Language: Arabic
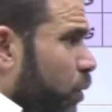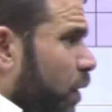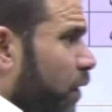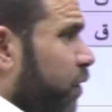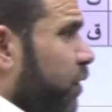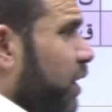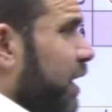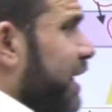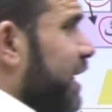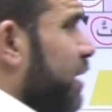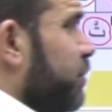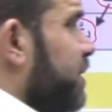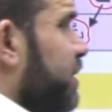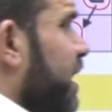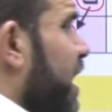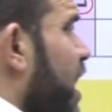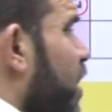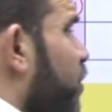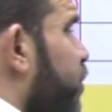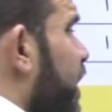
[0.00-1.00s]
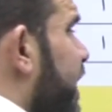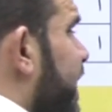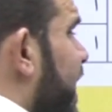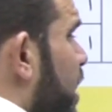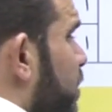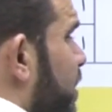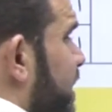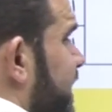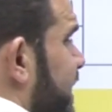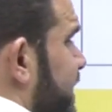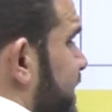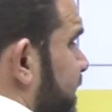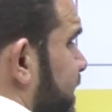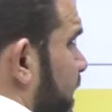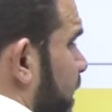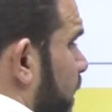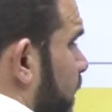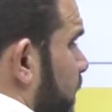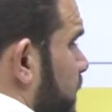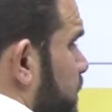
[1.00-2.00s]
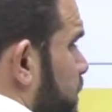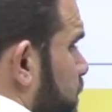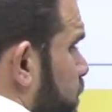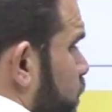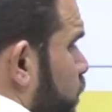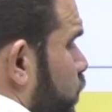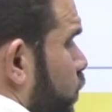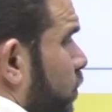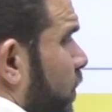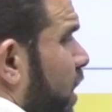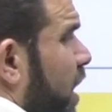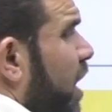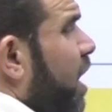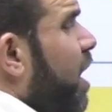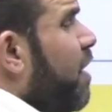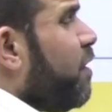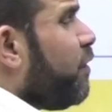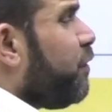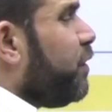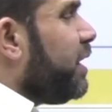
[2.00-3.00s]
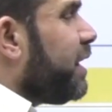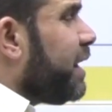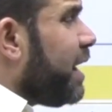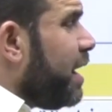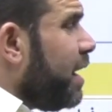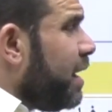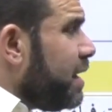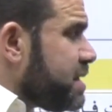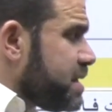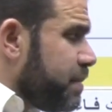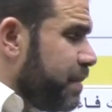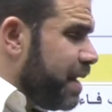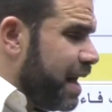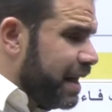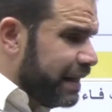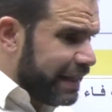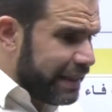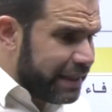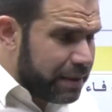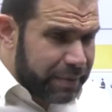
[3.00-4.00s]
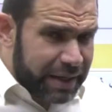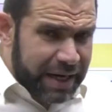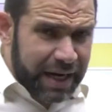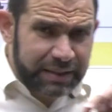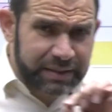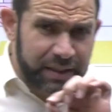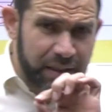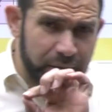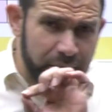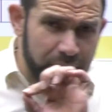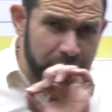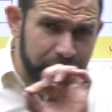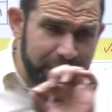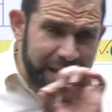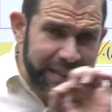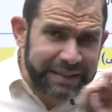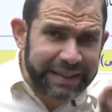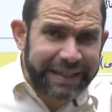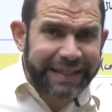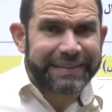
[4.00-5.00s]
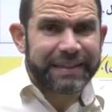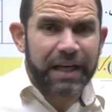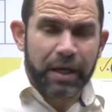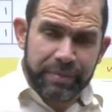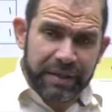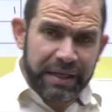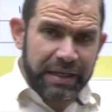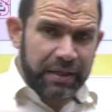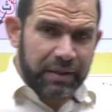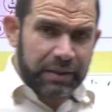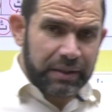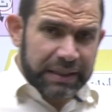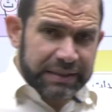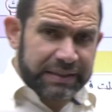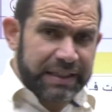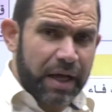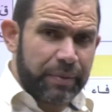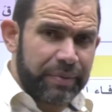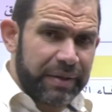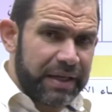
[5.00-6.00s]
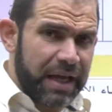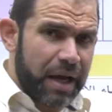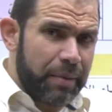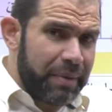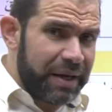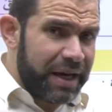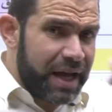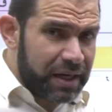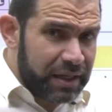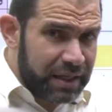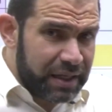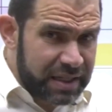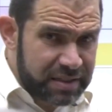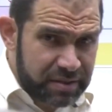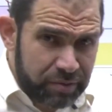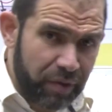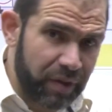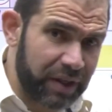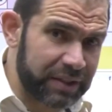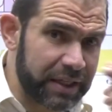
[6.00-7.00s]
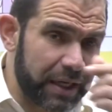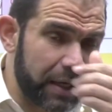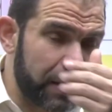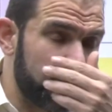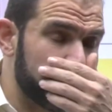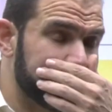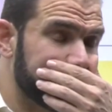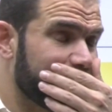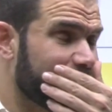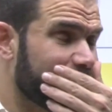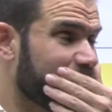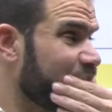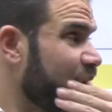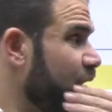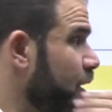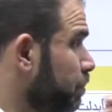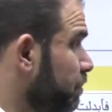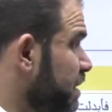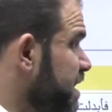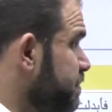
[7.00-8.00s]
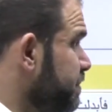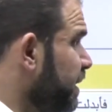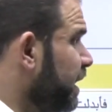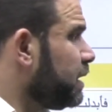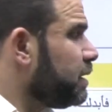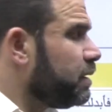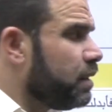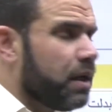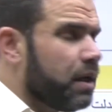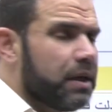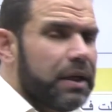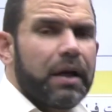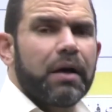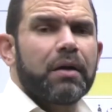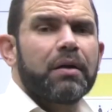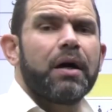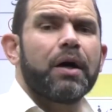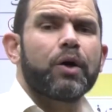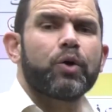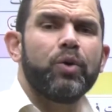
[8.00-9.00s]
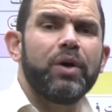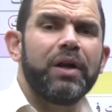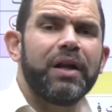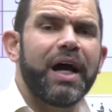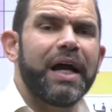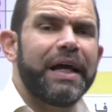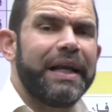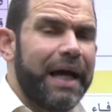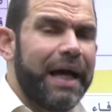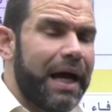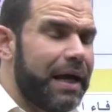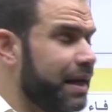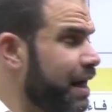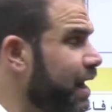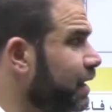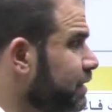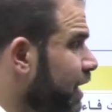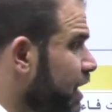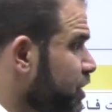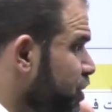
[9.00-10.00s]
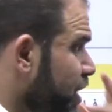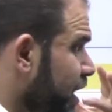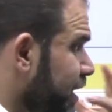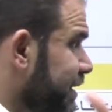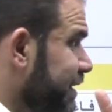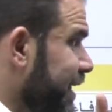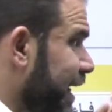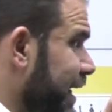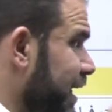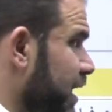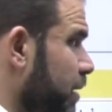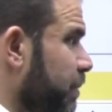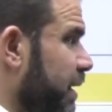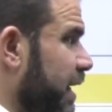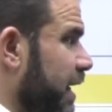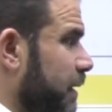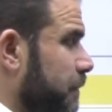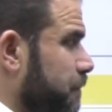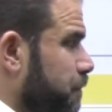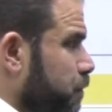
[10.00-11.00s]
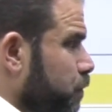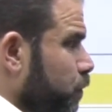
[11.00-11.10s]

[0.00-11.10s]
وضح الابدال في كلمه اتقى هذا في زمان يعني لما كانت الماده كتابيه كتابيه اما الان الاسئله ضع دائره بس بغنا نقرا كل هاي الحالات عشان نتعلم منها